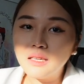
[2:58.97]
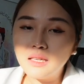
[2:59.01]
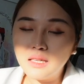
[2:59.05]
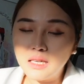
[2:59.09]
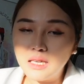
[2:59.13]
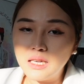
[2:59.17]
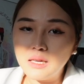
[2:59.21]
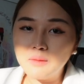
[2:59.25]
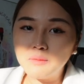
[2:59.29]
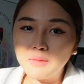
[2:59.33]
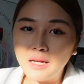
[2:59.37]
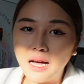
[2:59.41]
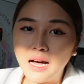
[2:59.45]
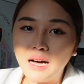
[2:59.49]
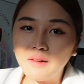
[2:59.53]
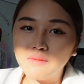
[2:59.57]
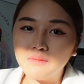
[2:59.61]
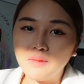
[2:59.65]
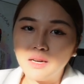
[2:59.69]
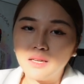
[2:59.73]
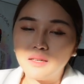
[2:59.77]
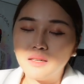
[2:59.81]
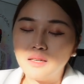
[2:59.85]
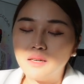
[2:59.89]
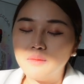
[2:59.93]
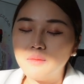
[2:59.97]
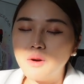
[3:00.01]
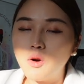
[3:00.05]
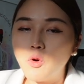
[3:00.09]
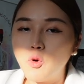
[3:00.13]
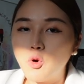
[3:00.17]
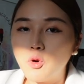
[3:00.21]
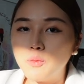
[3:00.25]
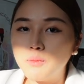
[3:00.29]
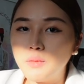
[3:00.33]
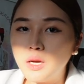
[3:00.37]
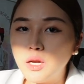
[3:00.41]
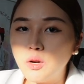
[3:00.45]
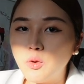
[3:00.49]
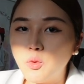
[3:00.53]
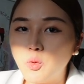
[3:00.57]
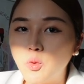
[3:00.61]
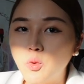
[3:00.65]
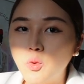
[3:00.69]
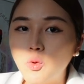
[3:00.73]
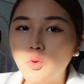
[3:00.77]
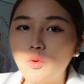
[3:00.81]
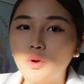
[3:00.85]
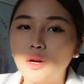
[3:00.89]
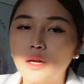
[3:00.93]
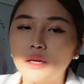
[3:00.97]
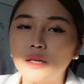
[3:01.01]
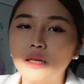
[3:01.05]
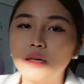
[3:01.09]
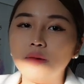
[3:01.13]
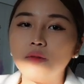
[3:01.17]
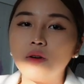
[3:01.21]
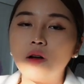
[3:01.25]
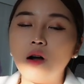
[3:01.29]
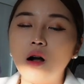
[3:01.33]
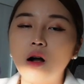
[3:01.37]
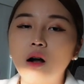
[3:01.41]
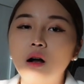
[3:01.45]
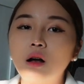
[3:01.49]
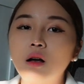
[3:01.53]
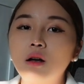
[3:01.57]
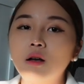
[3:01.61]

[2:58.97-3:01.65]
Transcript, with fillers: ครีมทำอ่ะแล้วบางคนไม่รู้และครีมก็